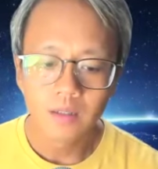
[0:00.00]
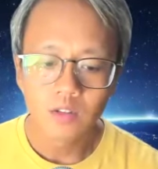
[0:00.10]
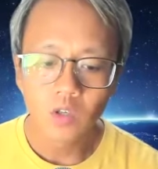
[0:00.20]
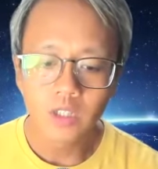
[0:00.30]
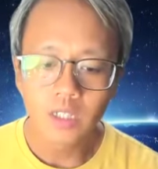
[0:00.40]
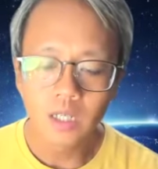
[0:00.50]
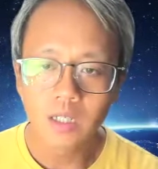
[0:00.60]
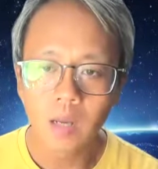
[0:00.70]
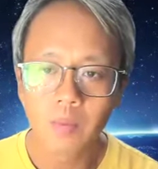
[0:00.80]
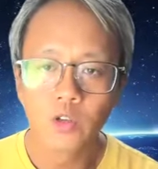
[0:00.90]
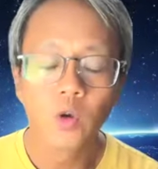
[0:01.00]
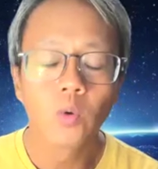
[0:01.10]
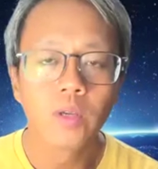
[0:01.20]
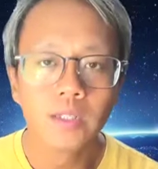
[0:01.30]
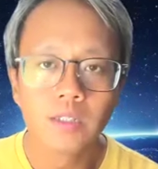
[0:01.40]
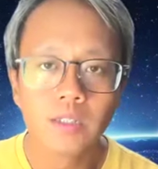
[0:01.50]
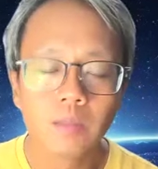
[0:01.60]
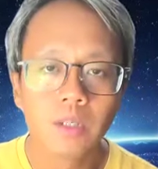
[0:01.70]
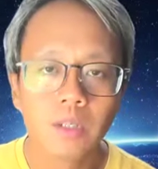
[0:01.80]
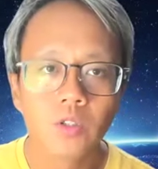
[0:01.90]
创新成长 club 的用意是
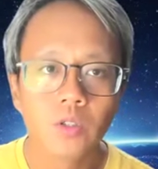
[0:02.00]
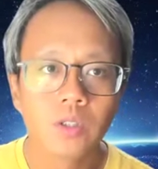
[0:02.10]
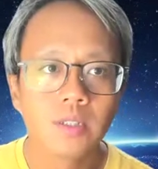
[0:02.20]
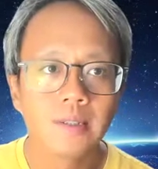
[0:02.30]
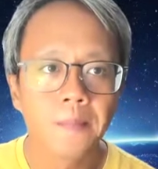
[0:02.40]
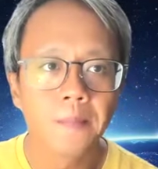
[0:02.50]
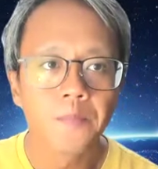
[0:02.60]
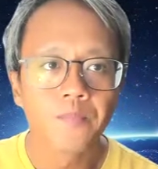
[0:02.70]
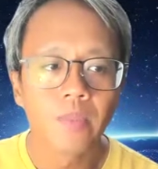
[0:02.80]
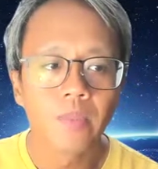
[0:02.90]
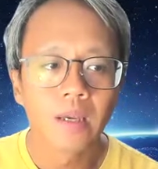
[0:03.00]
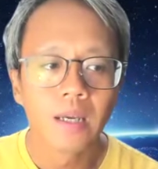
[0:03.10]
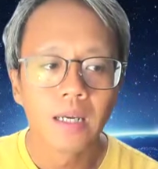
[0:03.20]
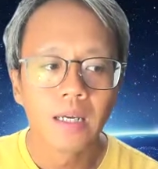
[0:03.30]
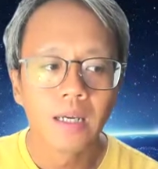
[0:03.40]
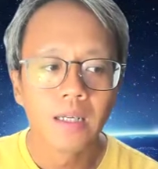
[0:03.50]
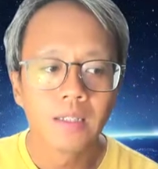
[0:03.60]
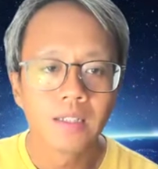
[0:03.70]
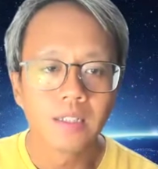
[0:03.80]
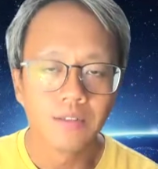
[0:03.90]
什么？就是
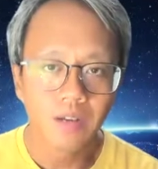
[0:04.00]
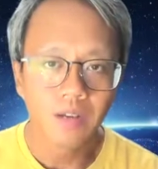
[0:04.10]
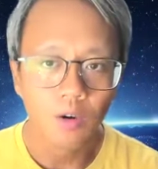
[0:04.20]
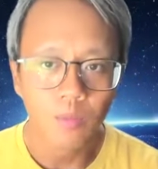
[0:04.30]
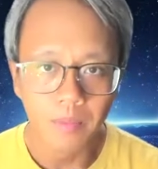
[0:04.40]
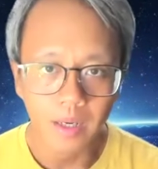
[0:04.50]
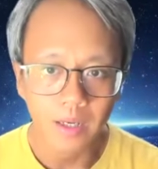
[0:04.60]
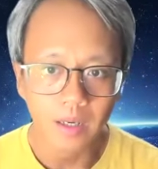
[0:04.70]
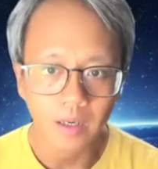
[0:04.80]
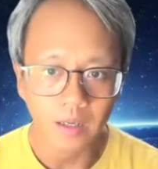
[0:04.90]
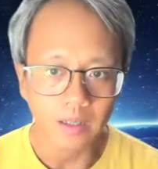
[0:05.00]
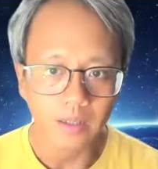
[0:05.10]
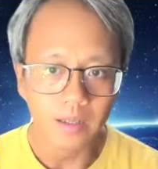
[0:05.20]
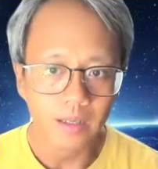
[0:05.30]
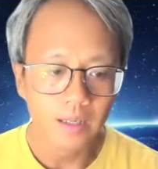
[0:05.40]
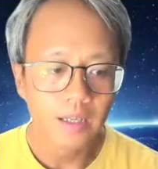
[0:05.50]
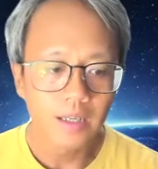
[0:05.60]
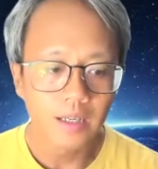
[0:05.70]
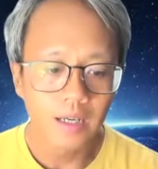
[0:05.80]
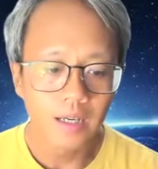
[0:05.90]
启发我们每一个人，
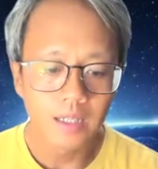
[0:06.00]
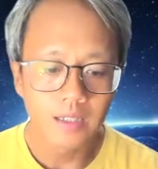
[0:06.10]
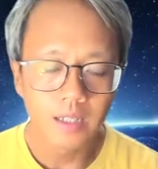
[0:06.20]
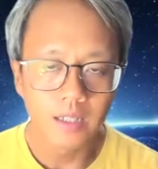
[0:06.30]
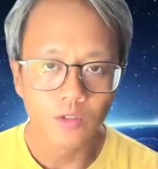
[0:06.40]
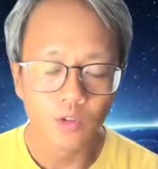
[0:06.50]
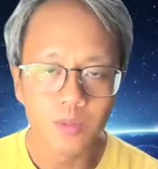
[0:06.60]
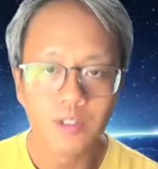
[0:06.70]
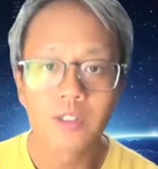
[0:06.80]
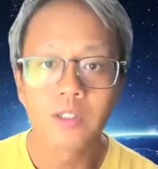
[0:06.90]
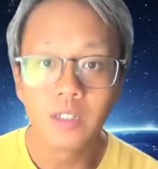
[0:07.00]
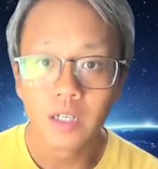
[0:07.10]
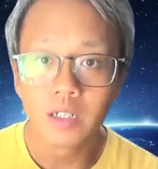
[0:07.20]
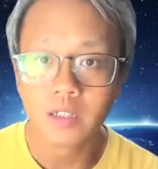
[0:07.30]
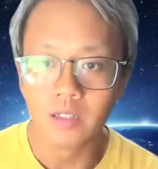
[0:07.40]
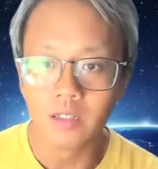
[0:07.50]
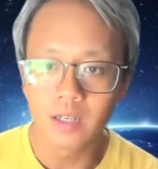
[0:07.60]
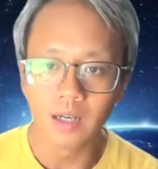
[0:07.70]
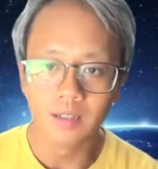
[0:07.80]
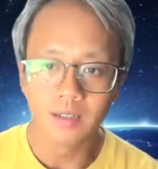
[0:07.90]
可以看见我们事业成
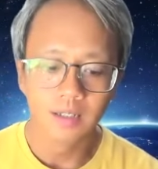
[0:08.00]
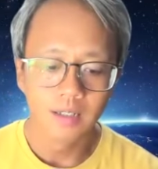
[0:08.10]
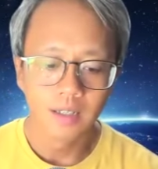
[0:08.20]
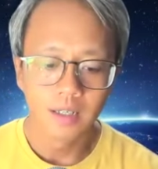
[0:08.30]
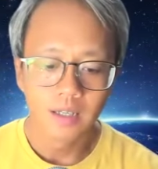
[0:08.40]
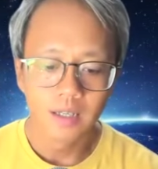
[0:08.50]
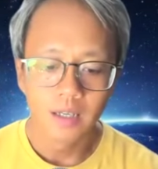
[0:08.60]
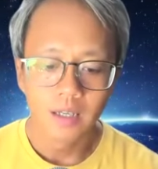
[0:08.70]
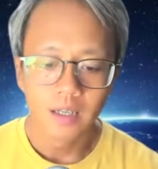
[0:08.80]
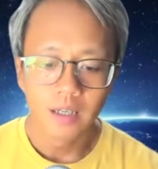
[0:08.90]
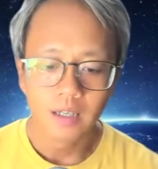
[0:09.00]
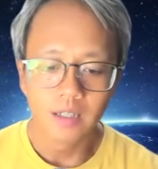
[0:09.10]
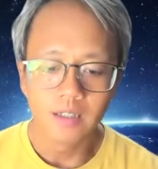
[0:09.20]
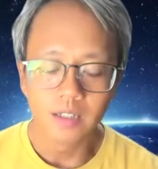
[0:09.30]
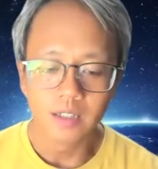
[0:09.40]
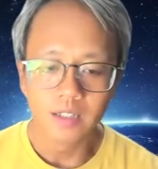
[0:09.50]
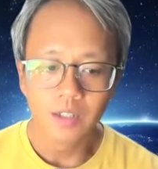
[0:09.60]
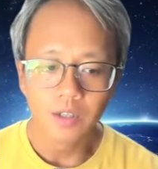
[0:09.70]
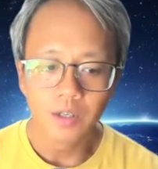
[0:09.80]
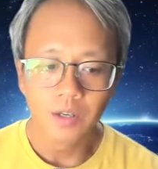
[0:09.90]
长，以
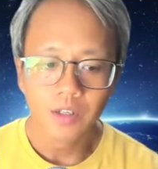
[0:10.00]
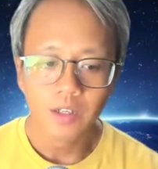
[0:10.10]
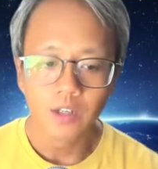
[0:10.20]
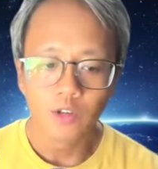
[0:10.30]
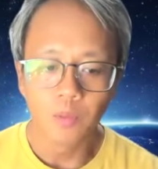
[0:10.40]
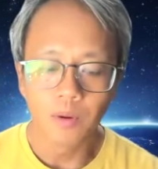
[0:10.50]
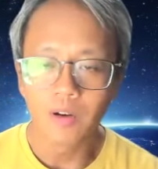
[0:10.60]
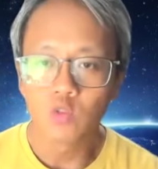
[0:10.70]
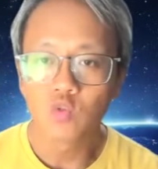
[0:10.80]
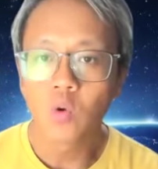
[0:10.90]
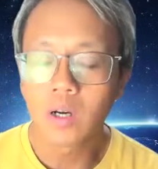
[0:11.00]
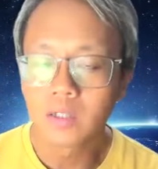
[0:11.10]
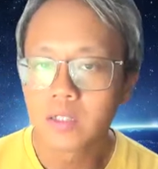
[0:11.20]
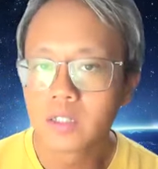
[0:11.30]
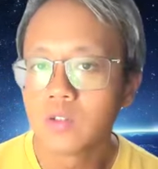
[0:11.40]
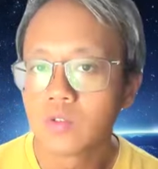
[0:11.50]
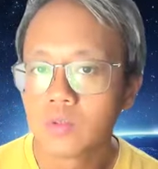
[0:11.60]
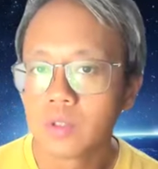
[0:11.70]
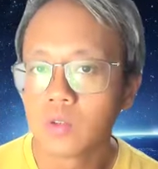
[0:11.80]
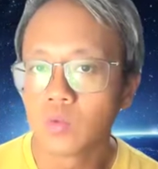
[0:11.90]
及有办法创新出
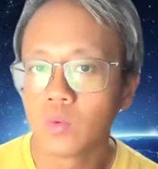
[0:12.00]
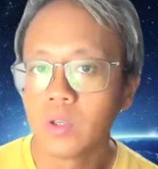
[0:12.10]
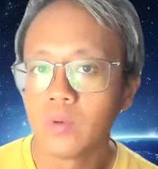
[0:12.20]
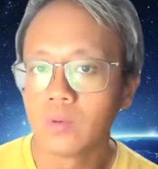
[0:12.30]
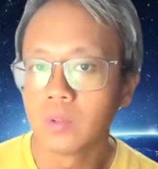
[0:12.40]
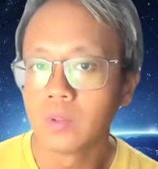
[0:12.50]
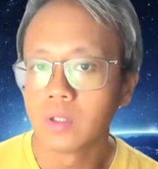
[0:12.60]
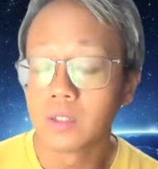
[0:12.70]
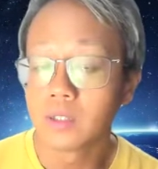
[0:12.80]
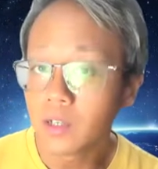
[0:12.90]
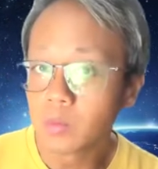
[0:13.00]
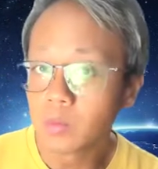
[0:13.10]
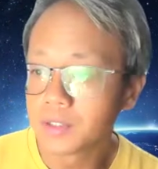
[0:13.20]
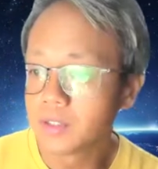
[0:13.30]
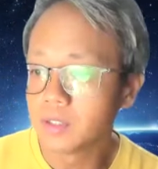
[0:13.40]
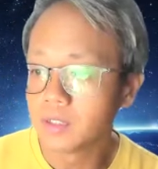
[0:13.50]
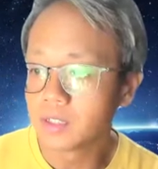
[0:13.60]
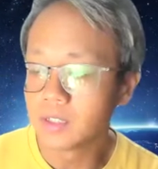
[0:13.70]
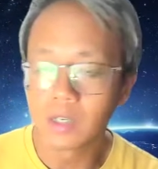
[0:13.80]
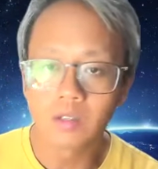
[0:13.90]
一个独一无二的商业模式、
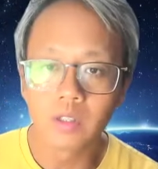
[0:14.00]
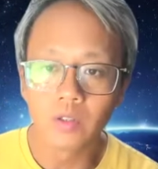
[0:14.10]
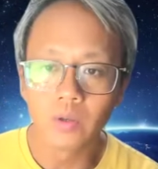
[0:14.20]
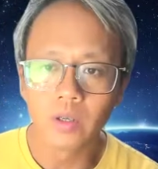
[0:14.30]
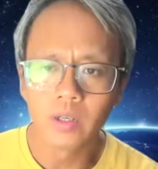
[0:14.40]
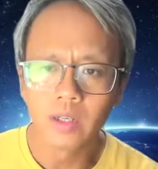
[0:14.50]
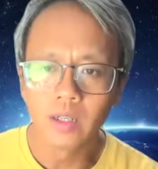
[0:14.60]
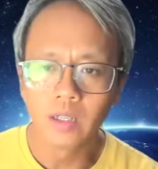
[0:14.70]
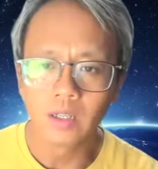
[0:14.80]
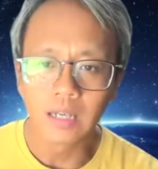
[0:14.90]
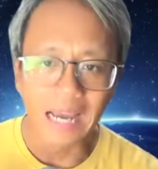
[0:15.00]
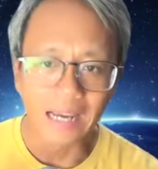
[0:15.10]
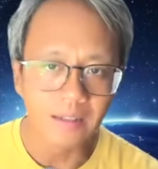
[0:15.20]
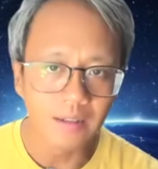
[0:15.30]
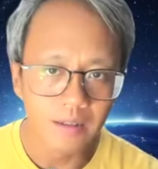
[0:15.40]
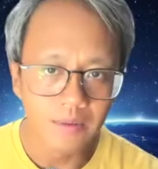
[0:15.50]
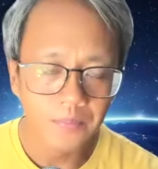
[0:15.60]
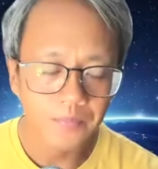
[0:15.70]
行销策略的一个 idea。